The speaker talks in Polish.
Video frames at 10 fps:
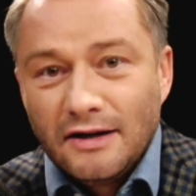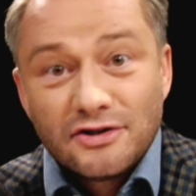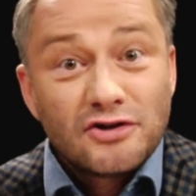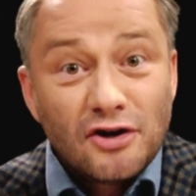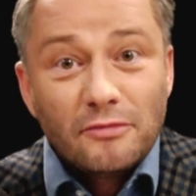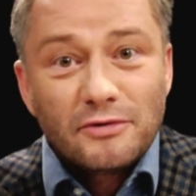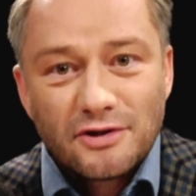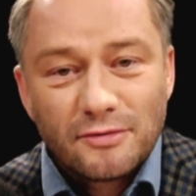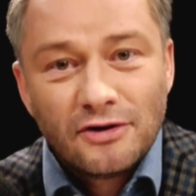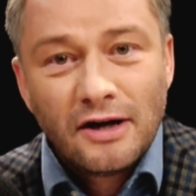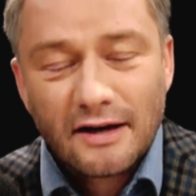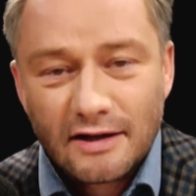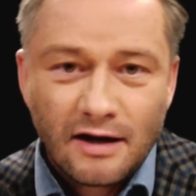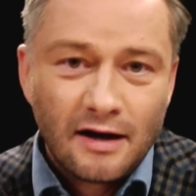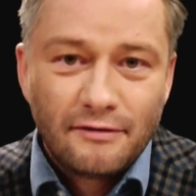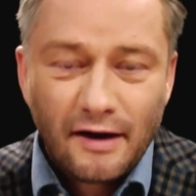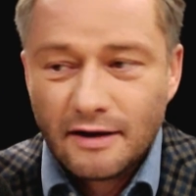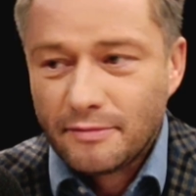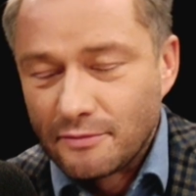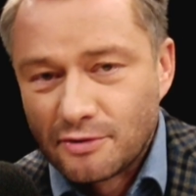Co zrobić, żeby to nagrać? Ale
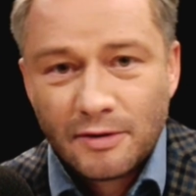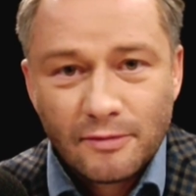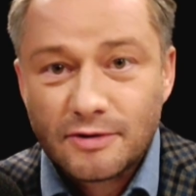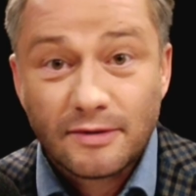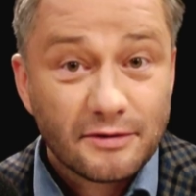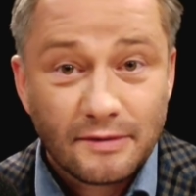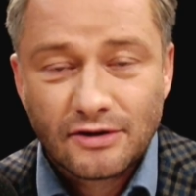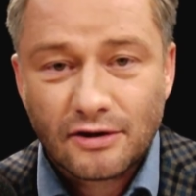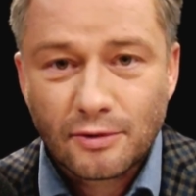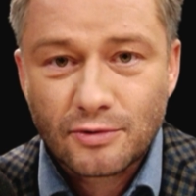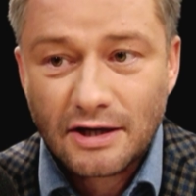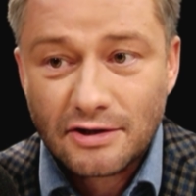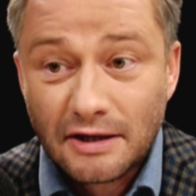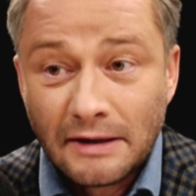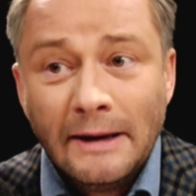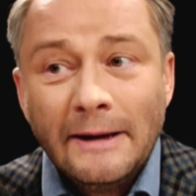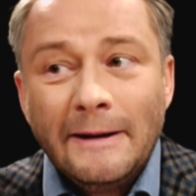fajnie pan brzmi, może będzie pan to robił częściej.